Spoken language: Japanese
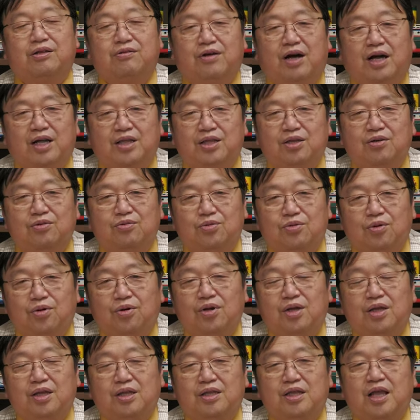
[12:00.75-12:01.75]
んだのかっていう
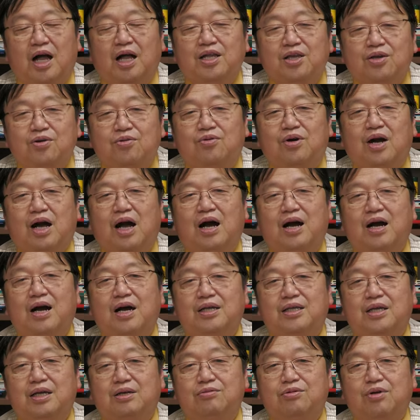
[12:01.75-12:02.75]
と、何を考
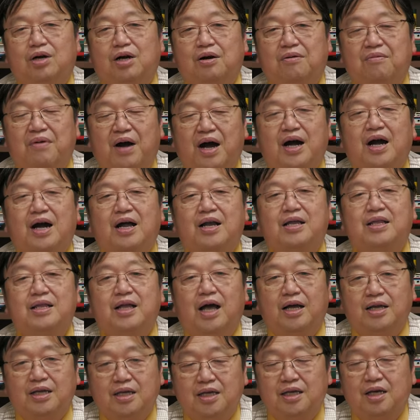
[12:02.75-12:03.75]
えてるのかわから
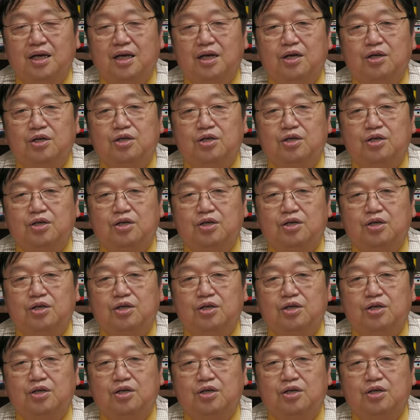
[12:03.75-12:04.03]
ない